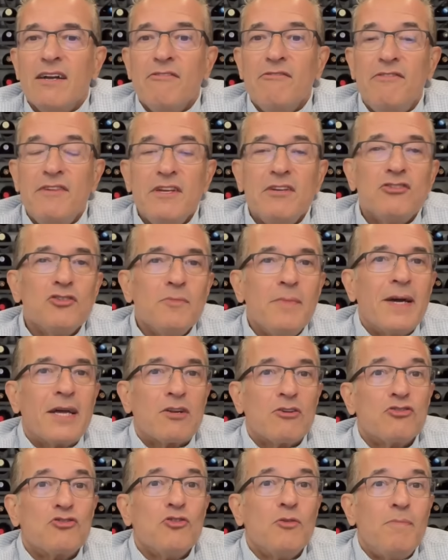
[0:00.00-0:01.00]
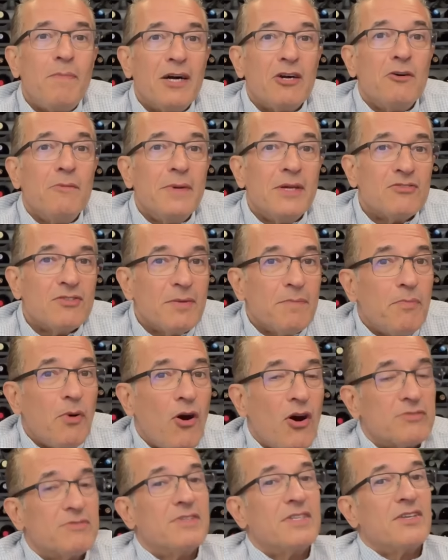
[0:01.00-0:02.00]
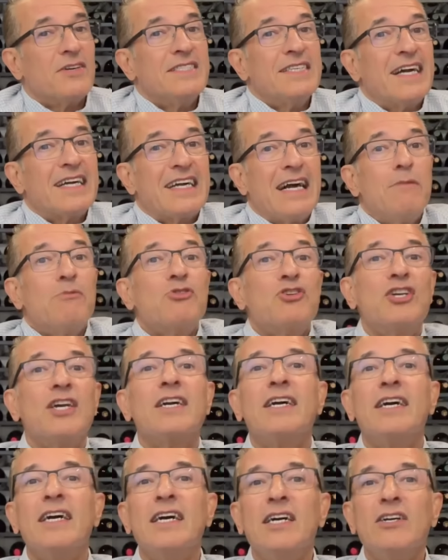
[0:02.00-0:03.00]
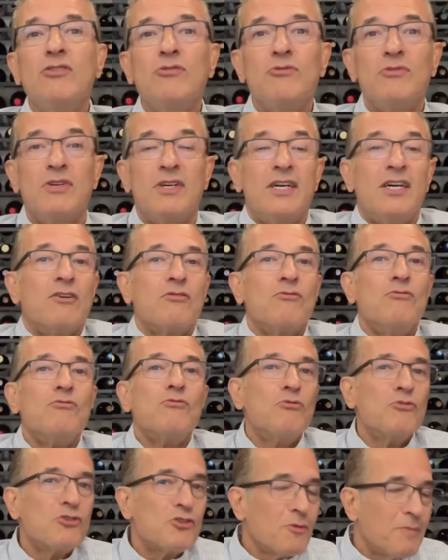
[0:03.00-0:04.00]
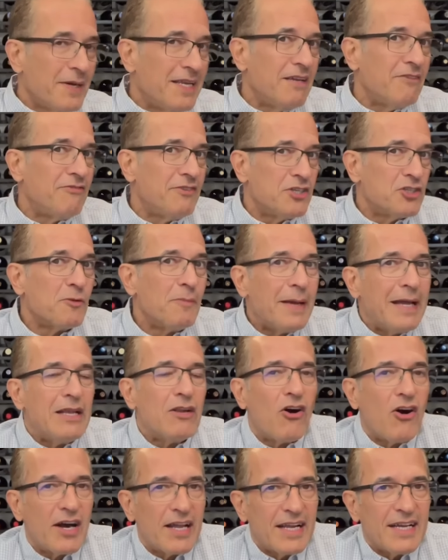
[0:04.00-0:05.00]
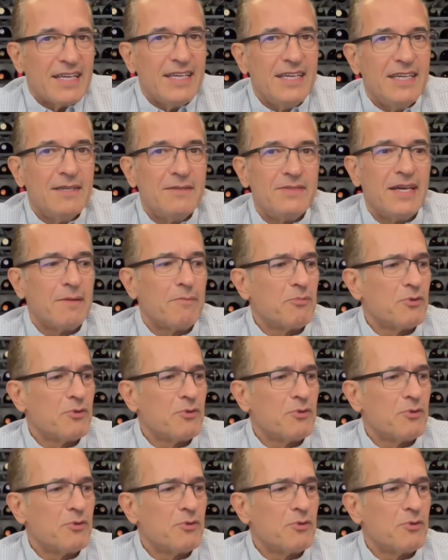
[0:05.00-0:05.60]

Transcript: vinhos do Mercosul pagam menos imposto, então eles acabam chegando com um custo-benefício melhor aqui, né?